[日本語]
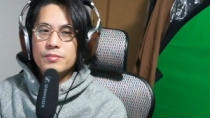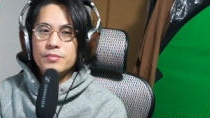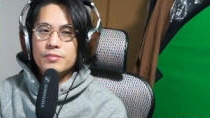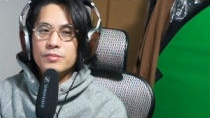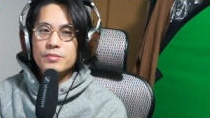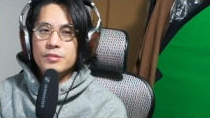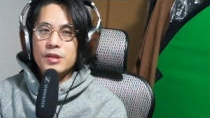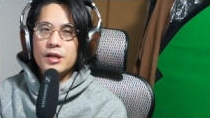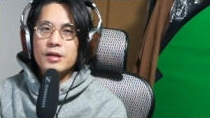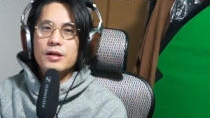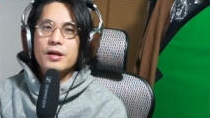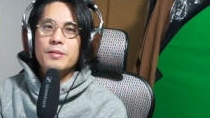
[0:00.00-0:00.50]

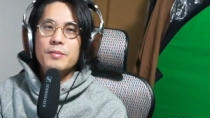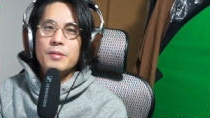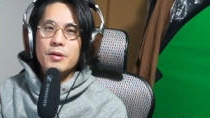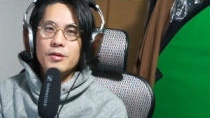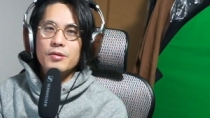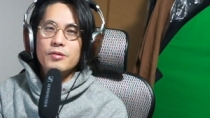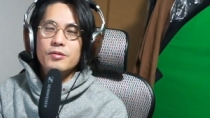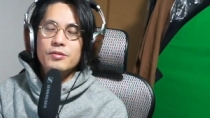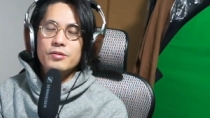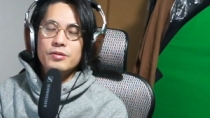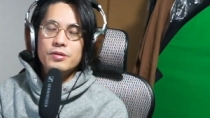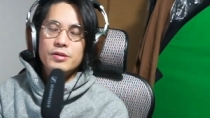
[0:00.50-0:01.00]
仲間
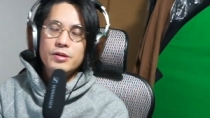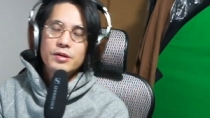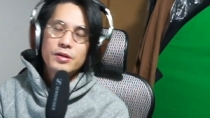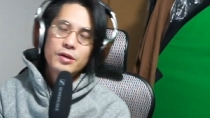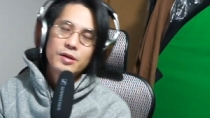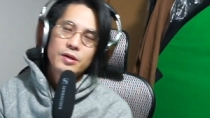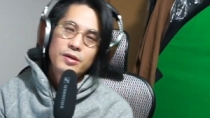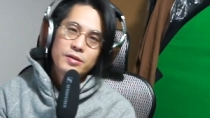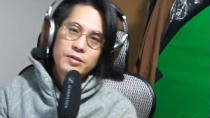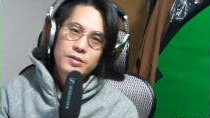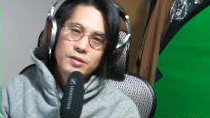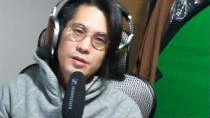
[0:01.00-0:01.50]
を。
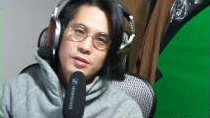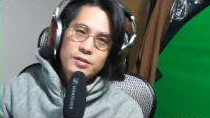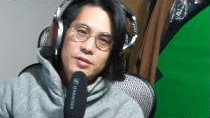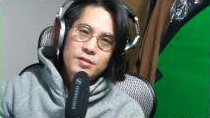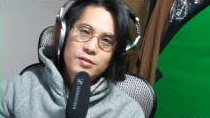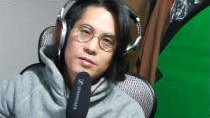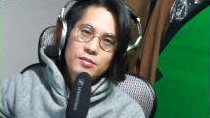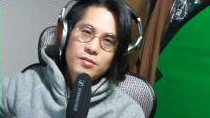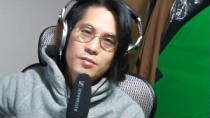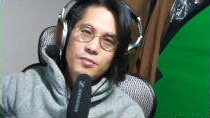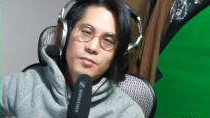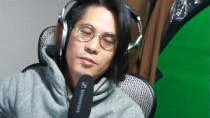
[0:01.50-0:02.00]
で、ずっ
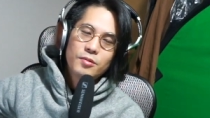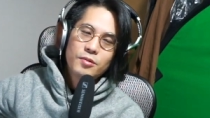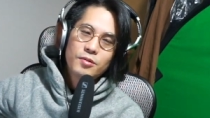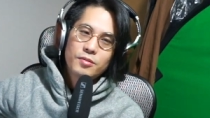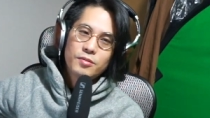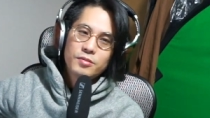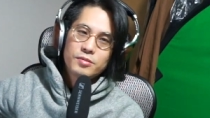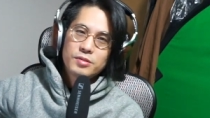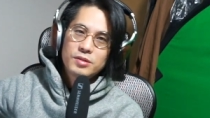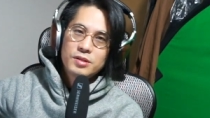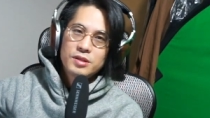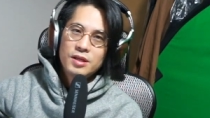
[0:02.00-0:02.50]
と
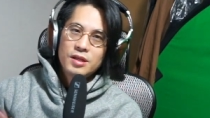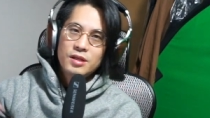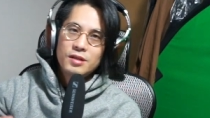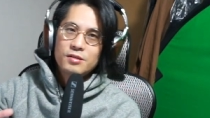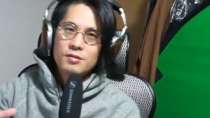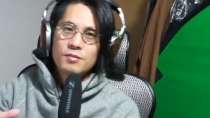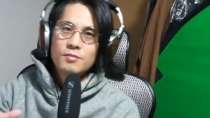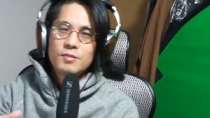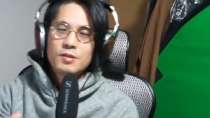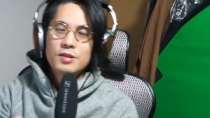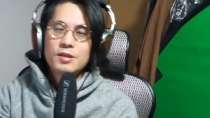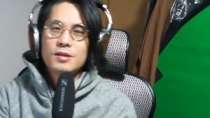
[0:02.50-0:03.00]
もうじーっ
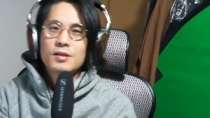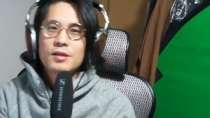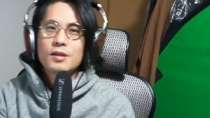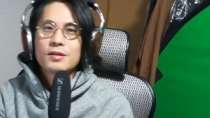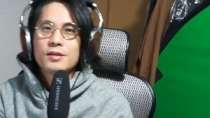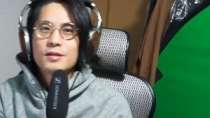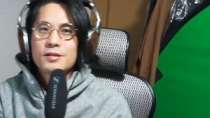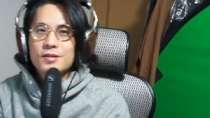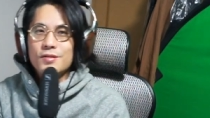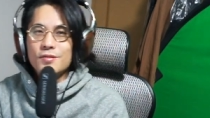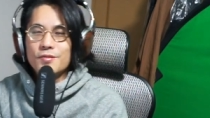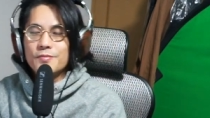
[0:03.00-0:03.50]
と見てたん
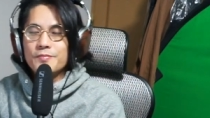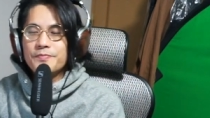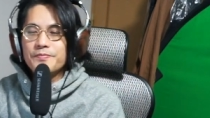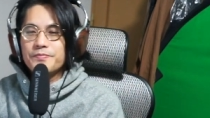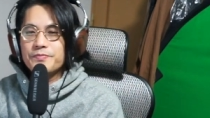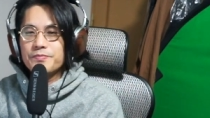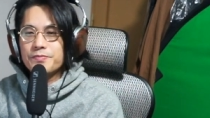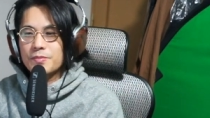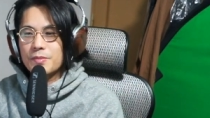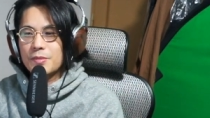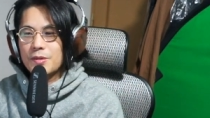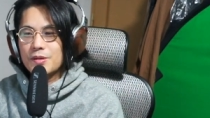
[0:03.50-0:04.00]
ですよ。
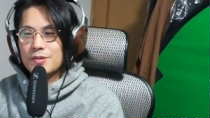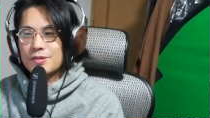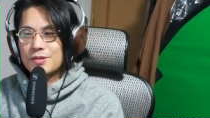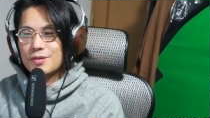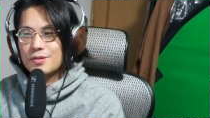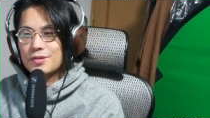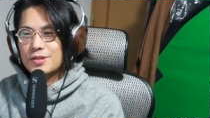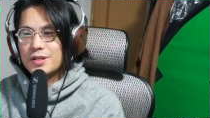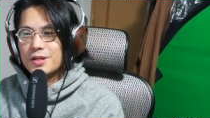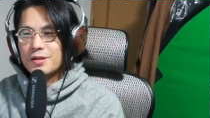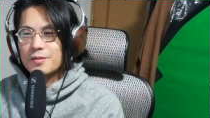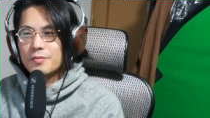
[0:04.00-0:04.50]
そ
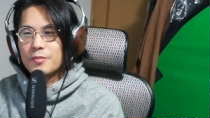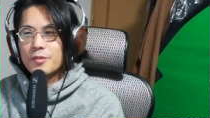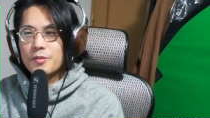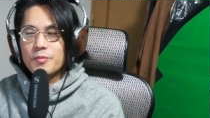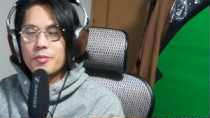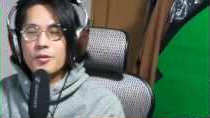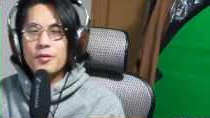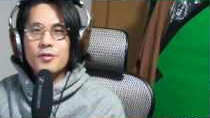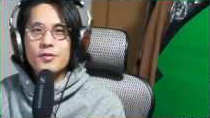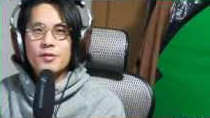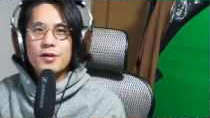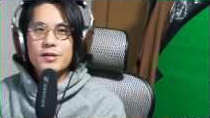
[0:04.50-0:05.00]
したらもう
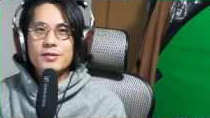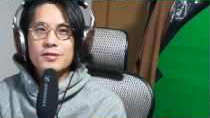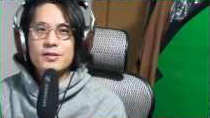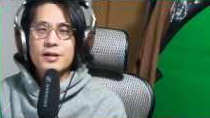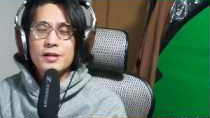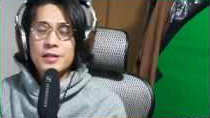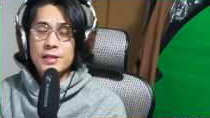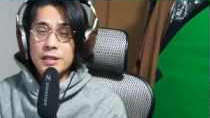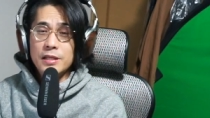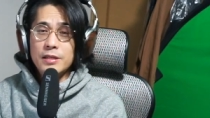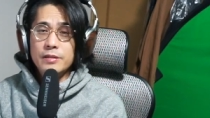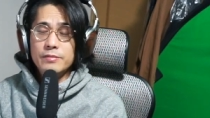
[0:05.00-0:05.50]
ボーカル科
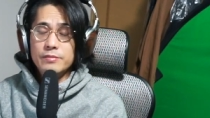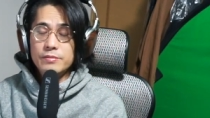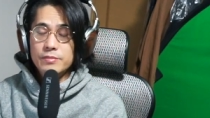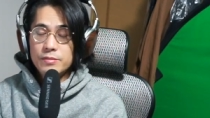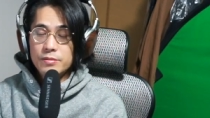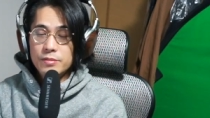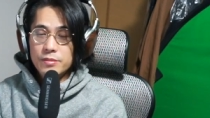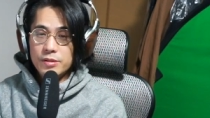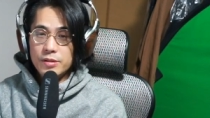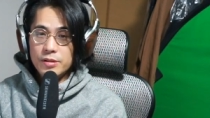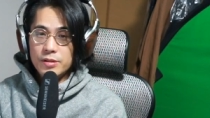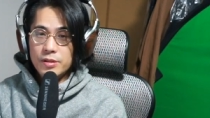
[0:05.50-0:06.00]
に
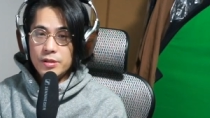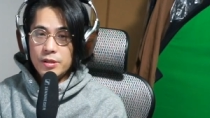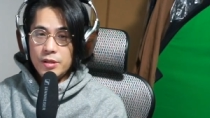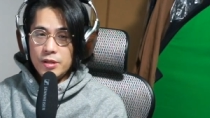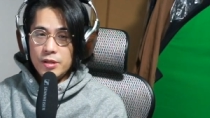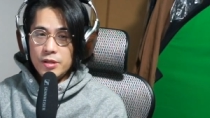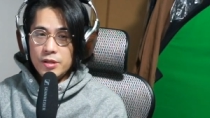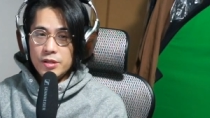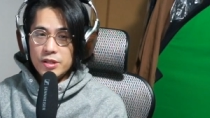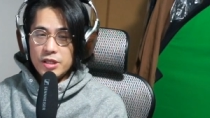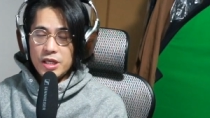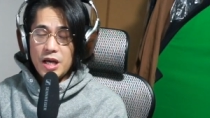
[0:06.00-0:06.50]

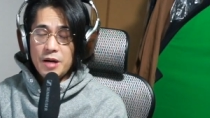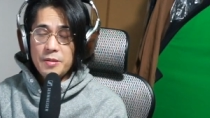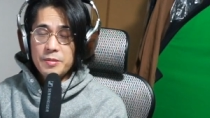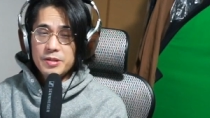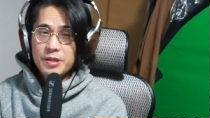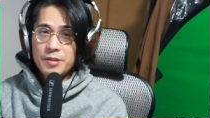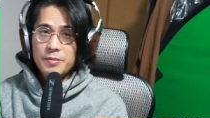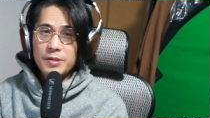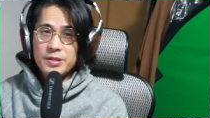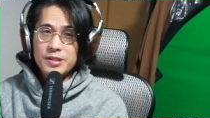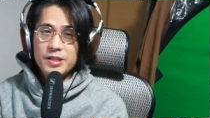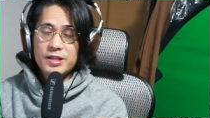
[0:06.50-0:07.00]
山
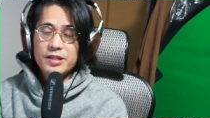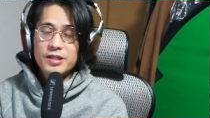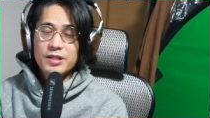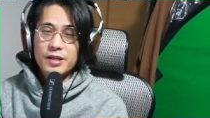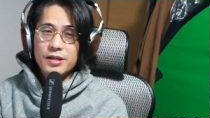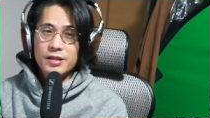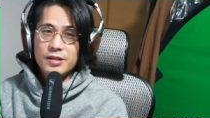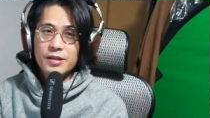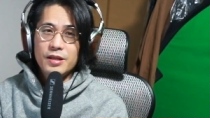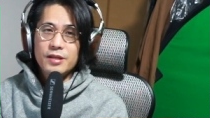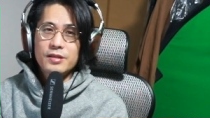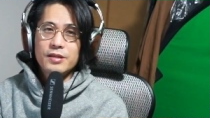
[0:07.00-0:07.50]
田正史が
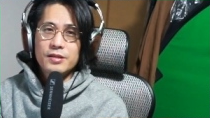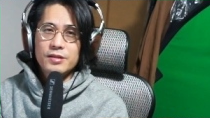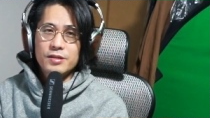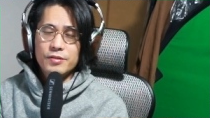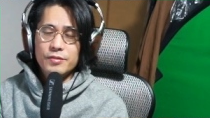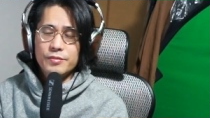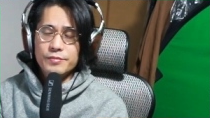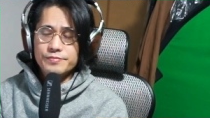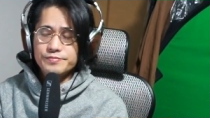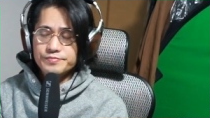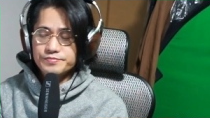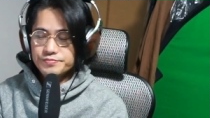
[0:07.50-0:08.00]
いたんです
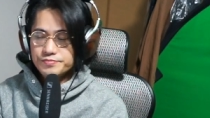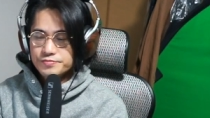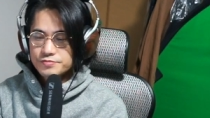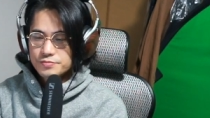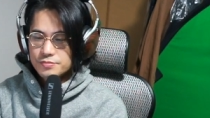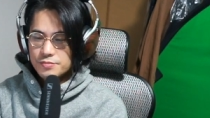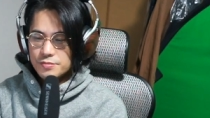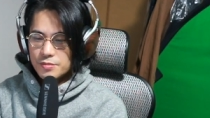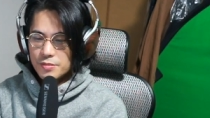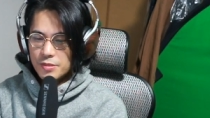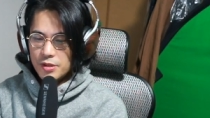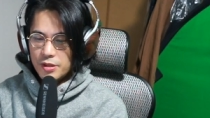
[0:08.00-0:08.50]
よ。
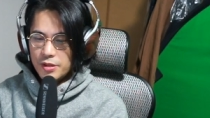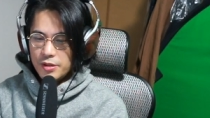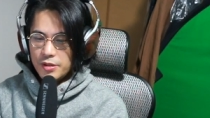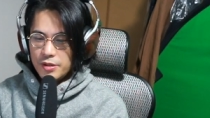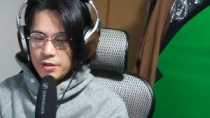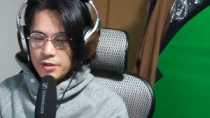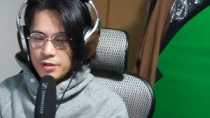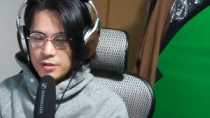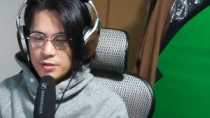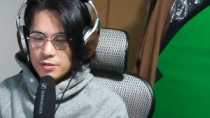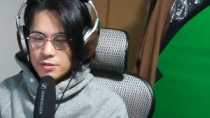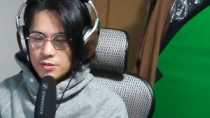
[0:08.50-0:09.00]

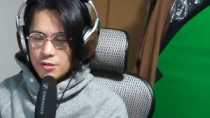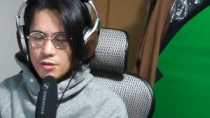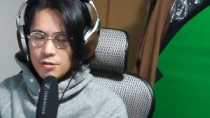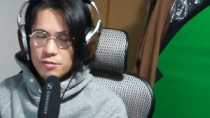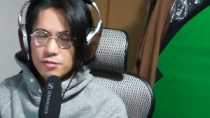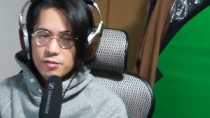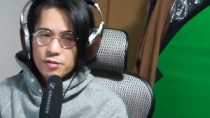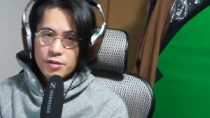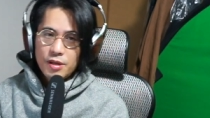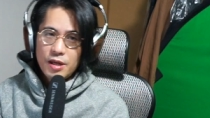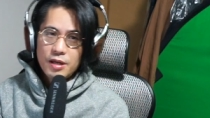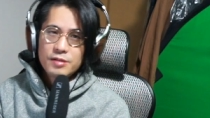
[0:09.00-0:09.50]
ちょっ
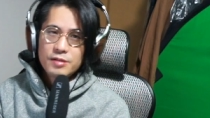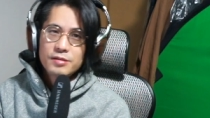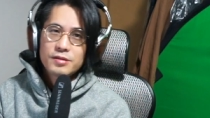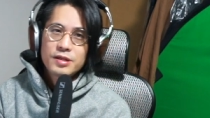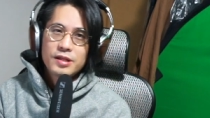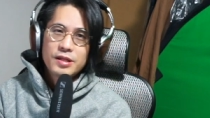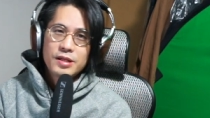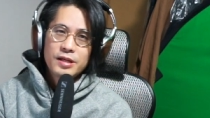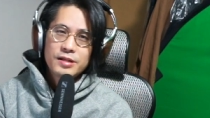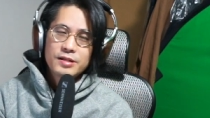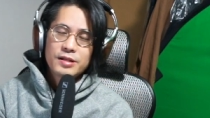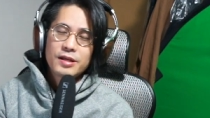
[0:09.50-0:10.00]
とやる気
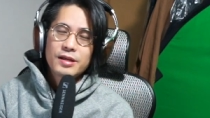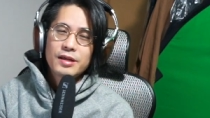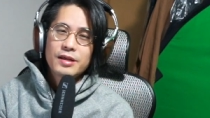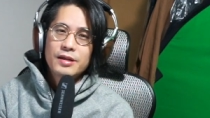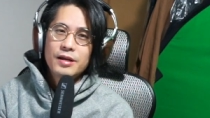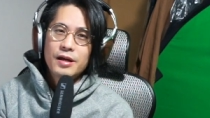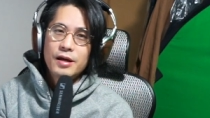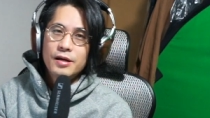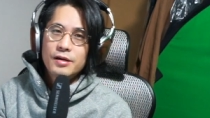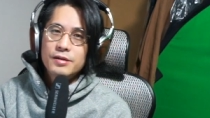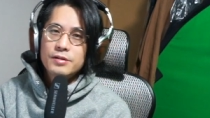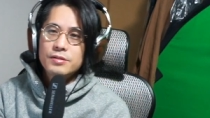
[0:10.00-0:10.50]
なさげ
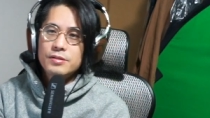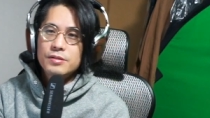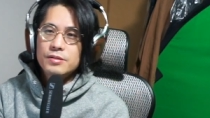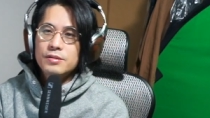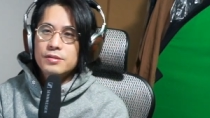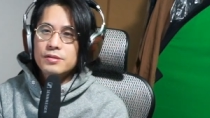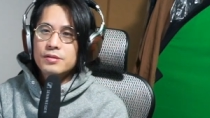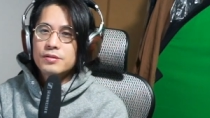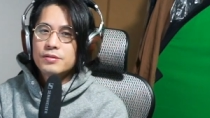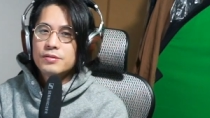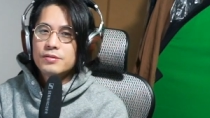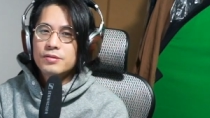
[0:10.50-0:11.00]
な
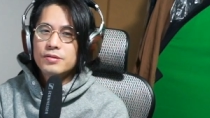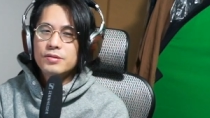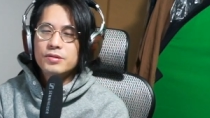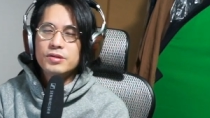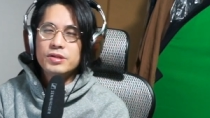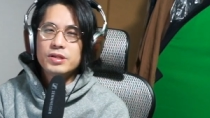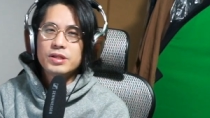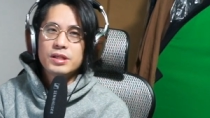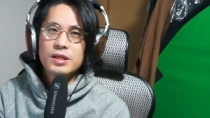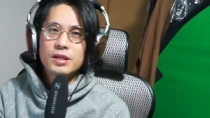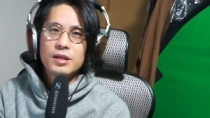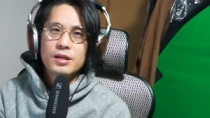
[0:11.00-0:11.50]
雰
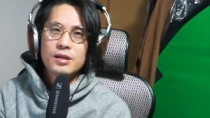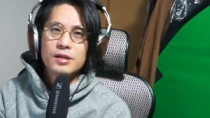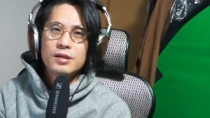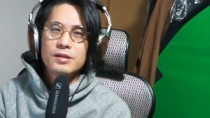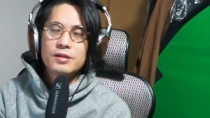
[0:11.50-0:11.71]
囲気。